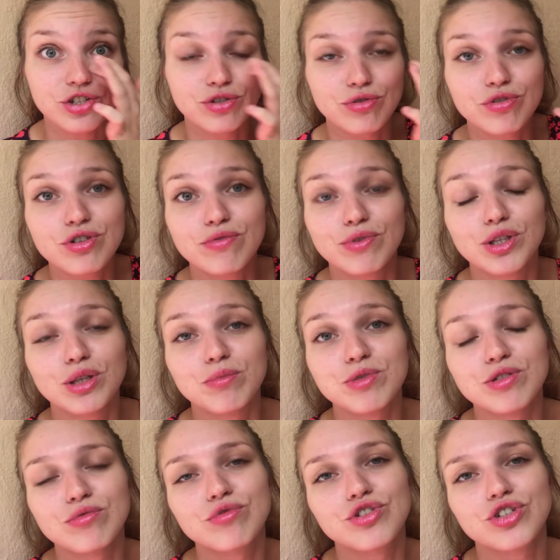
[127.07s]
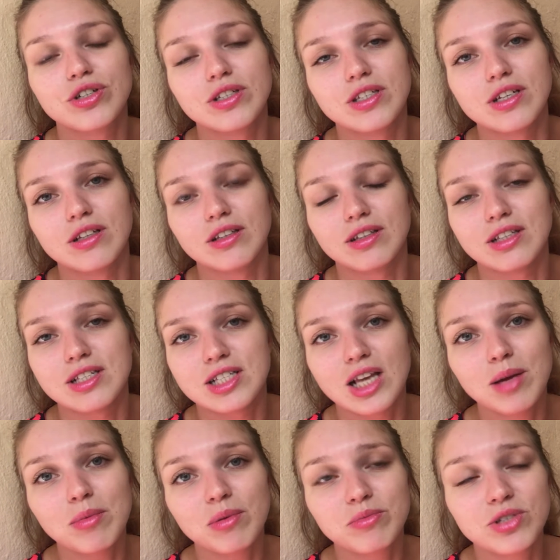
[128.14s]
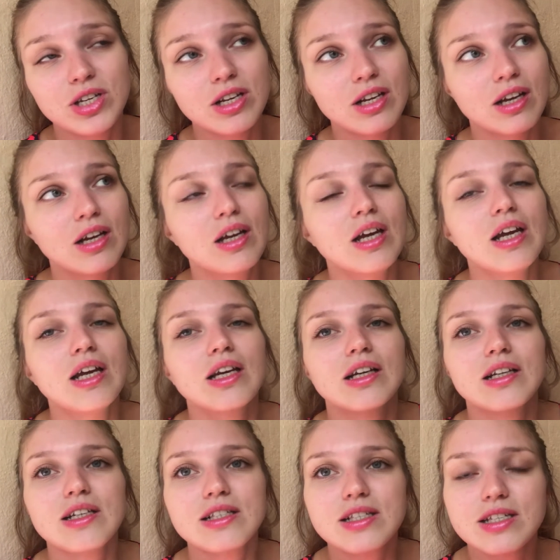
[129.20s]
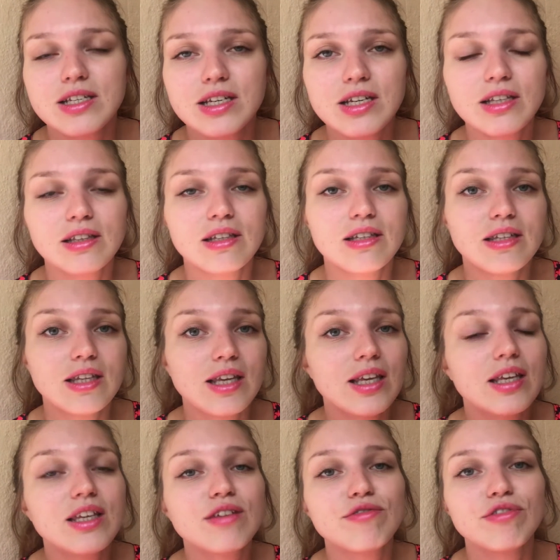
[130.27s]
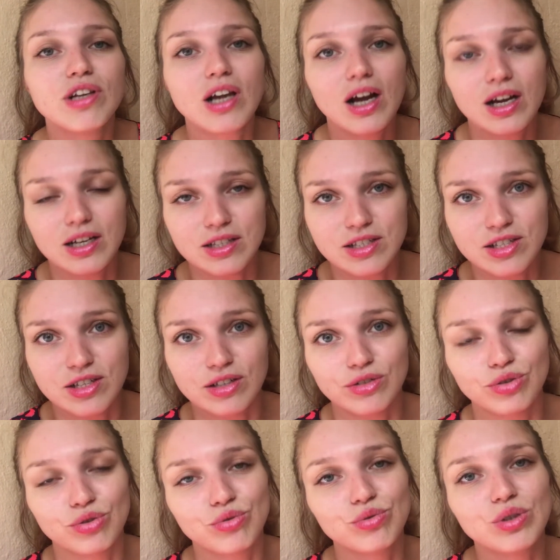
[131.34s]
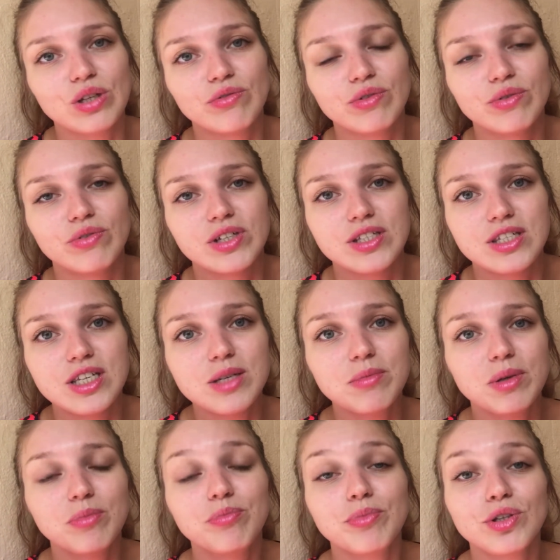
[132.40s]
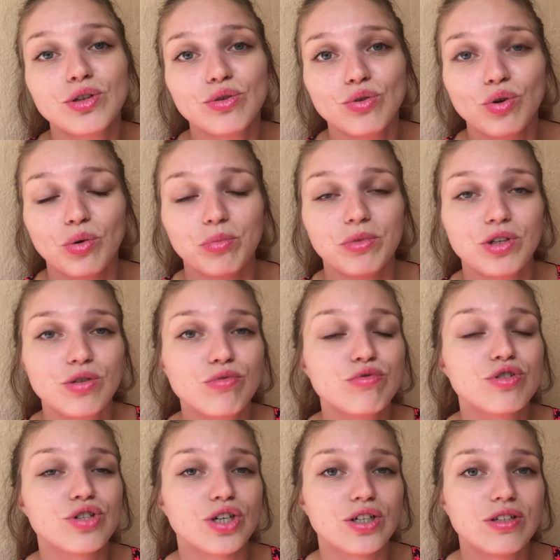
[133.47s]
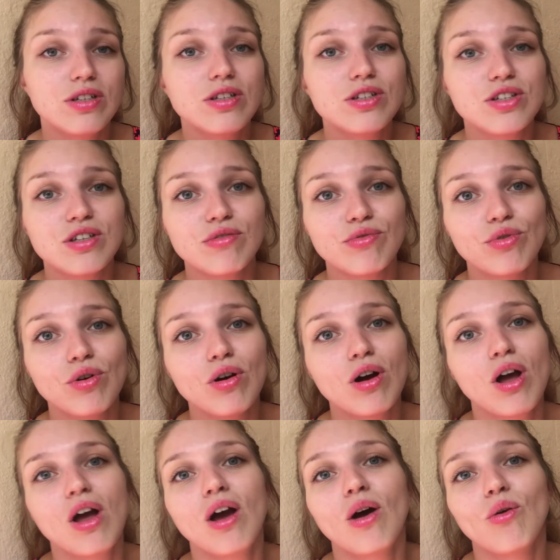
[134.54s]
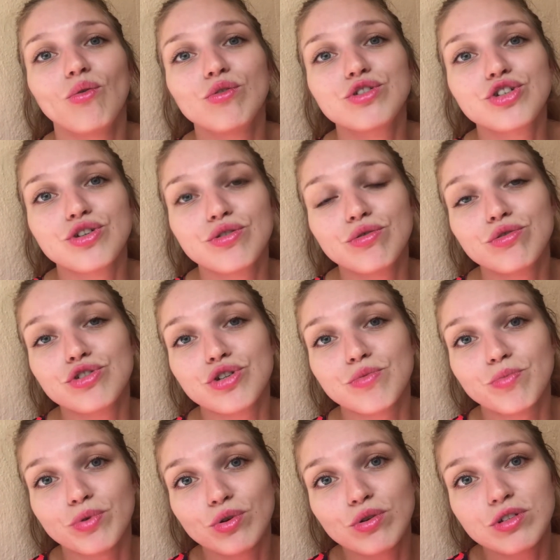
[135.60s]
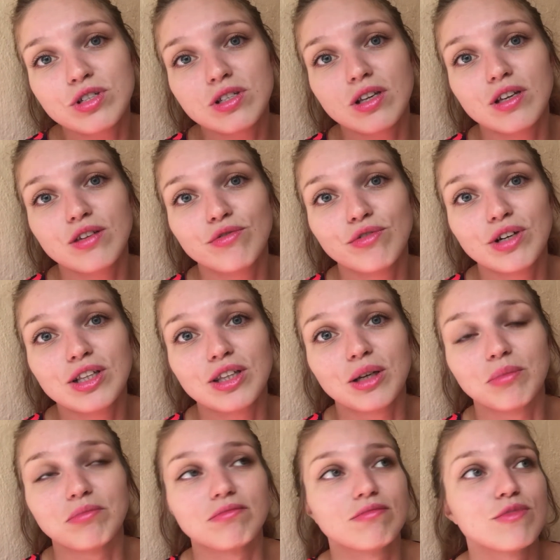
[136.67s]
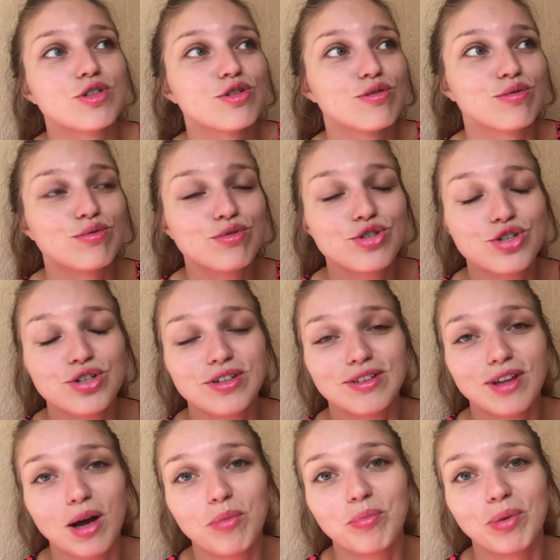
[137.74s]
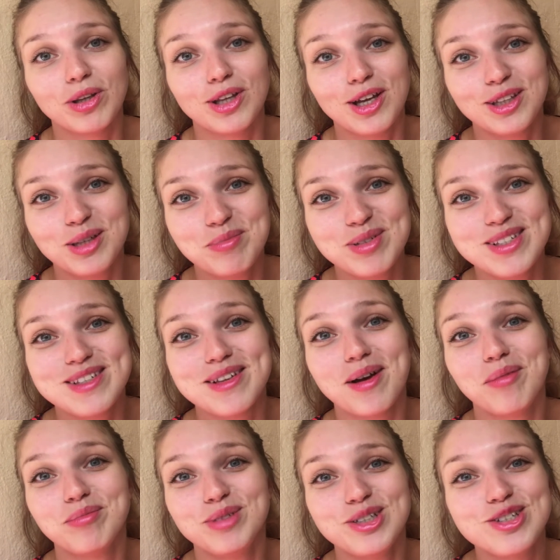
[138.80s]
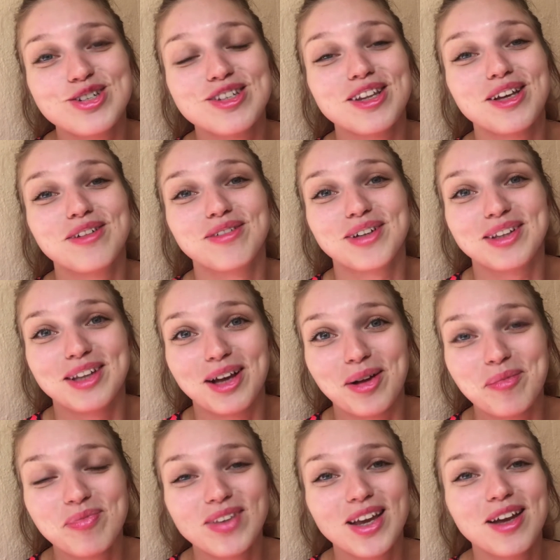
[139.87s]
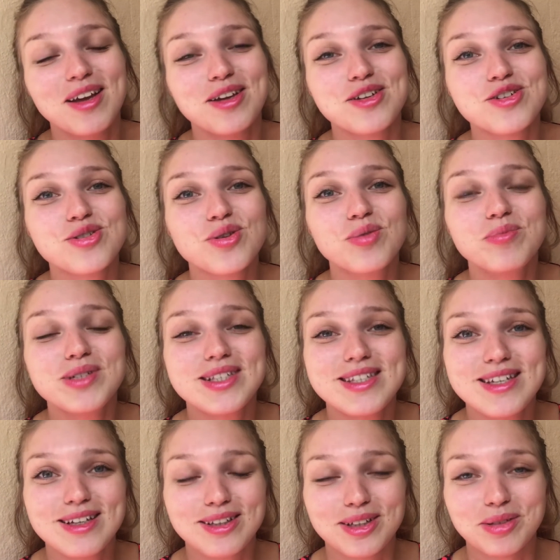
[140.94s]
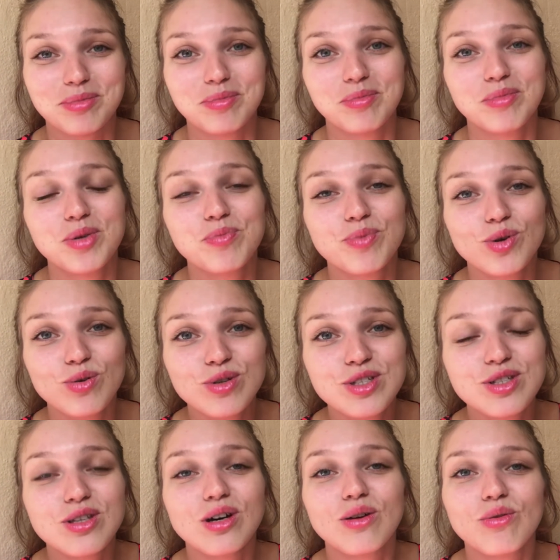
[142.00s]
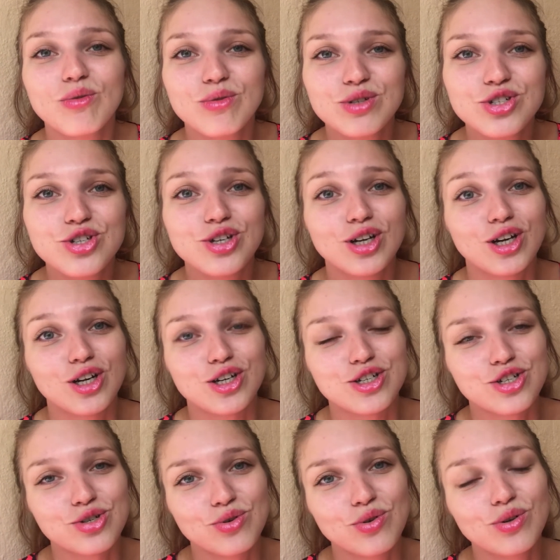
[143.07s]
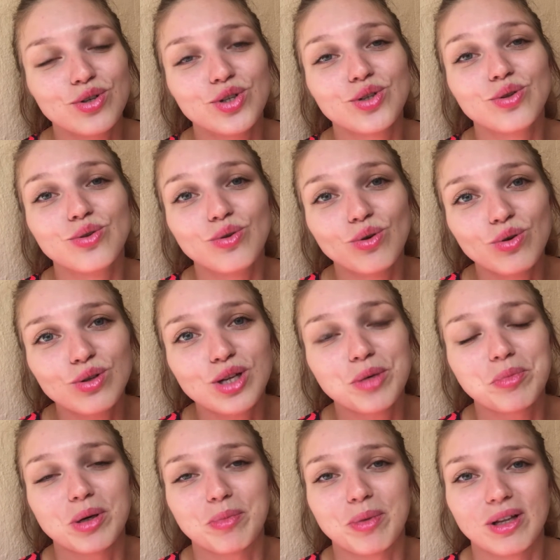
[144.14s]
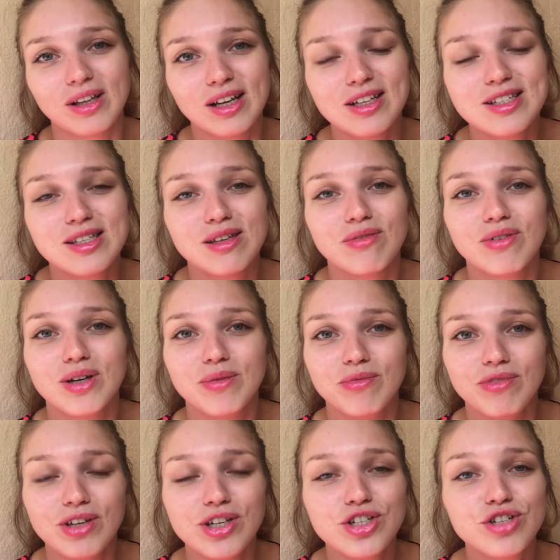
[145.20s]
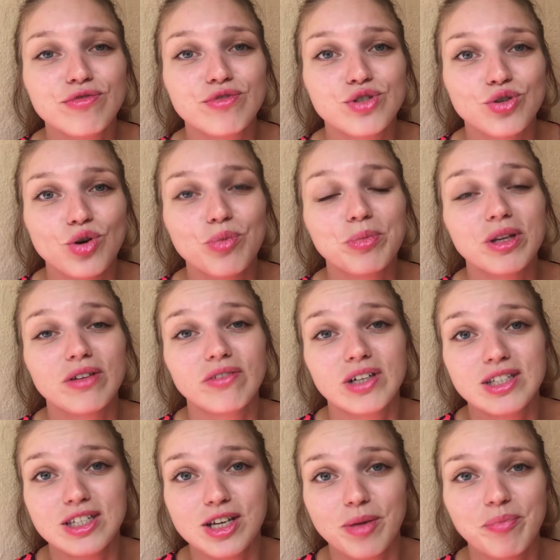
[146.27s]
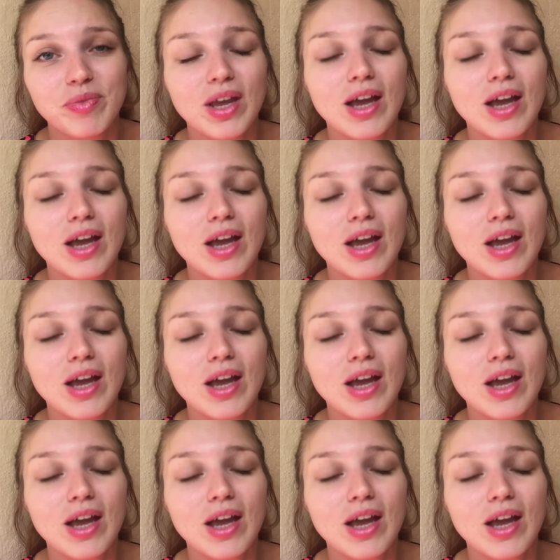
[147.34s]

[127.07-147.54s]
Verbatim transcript: Что же в этом случае делать? На самом деле глицерин не является трудновыводимым пятном и устранить его очень-очень просто и в этом случае нам понадобится обычная вода. Что мы делаем? Мы просто очень хорошо и долго прополаскиваем вещь в теплой воде.